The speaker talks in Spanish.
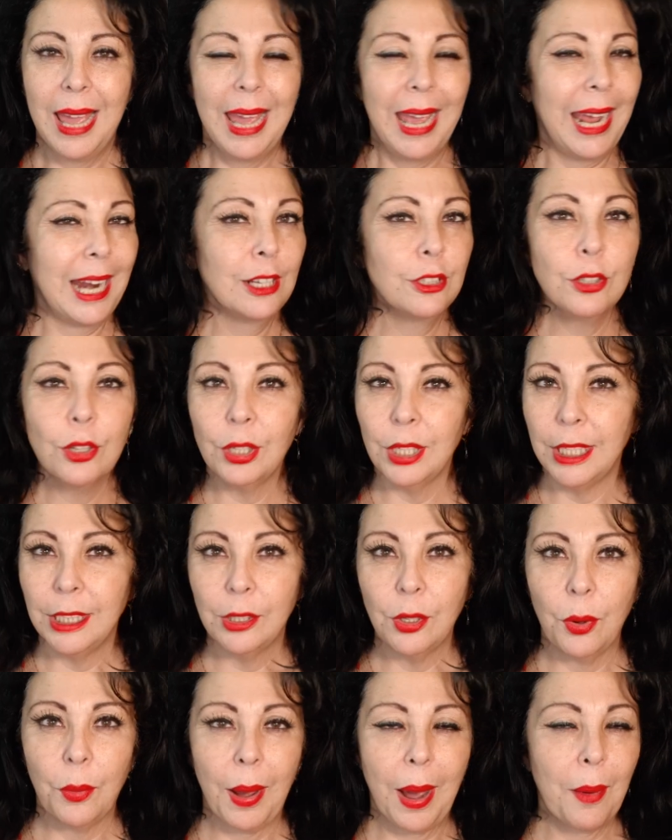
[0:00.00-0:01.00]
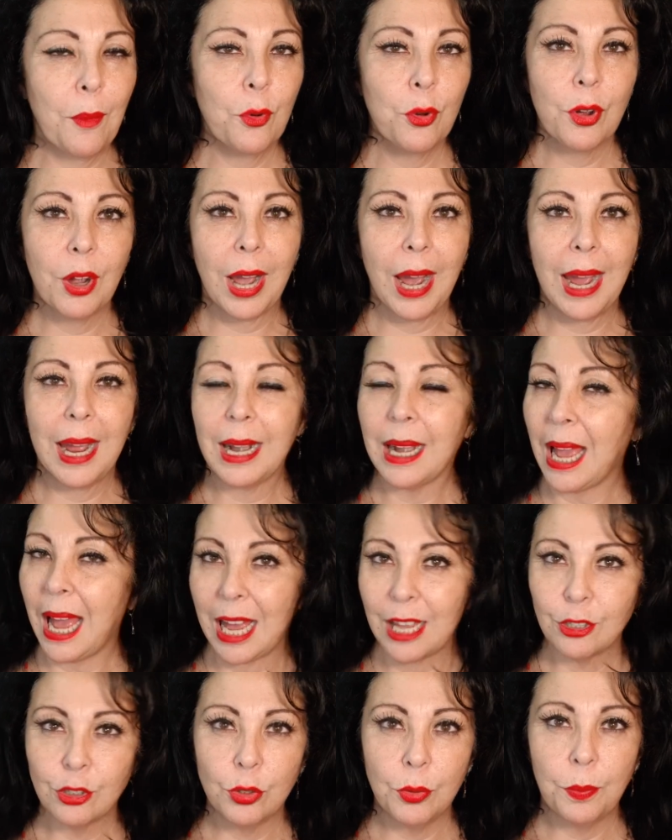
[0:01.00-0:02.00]
él solito va a buscar
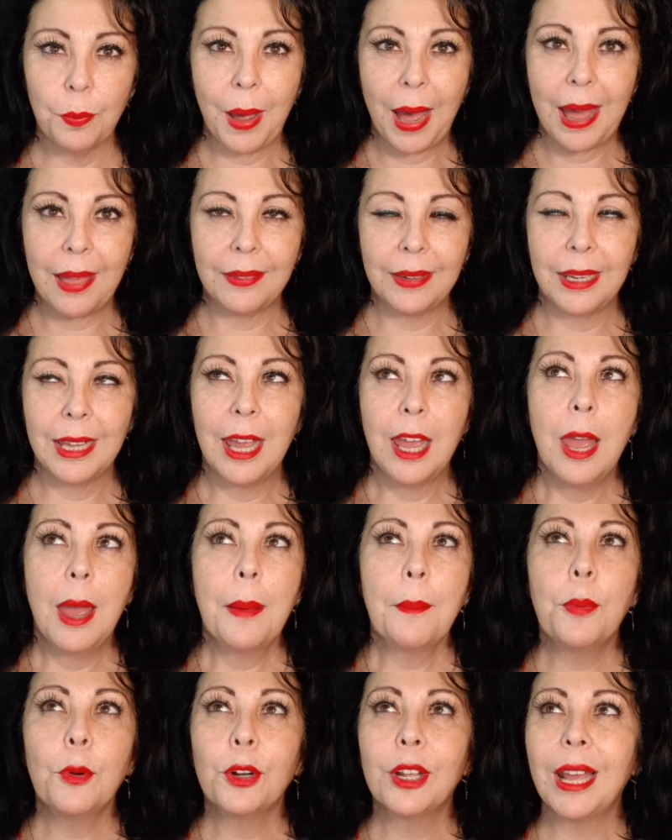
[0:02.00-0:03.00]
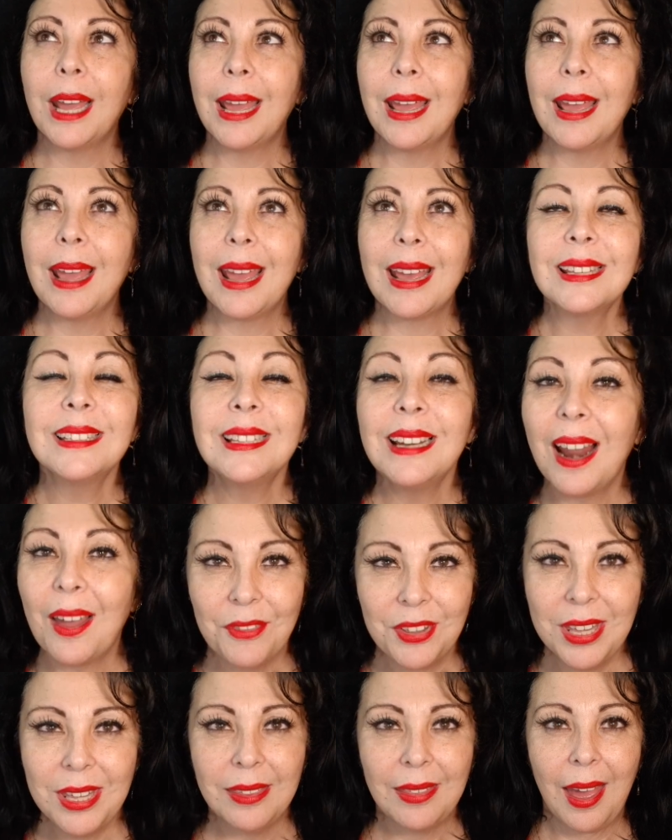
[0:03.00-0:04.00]
a su padre, porque es la
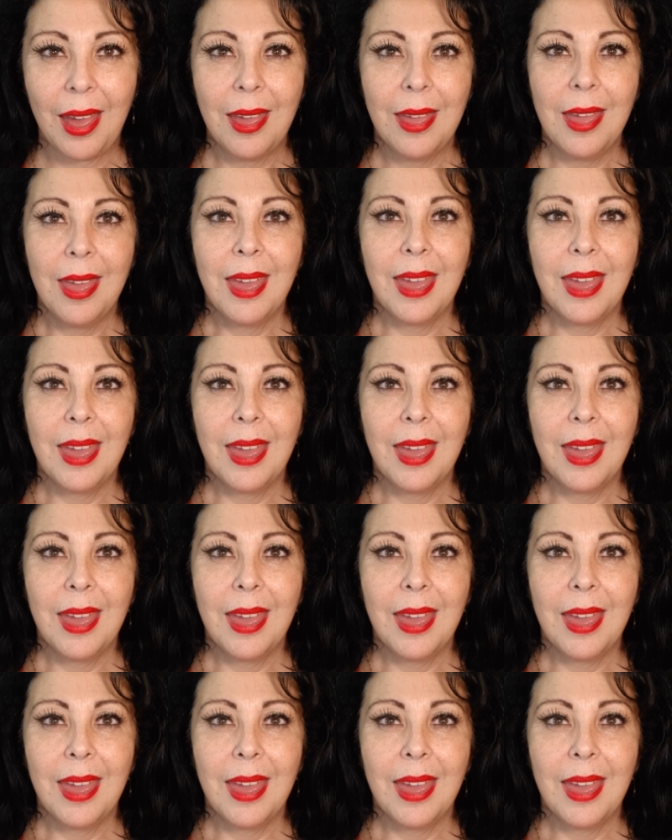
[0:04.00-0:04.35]
vida,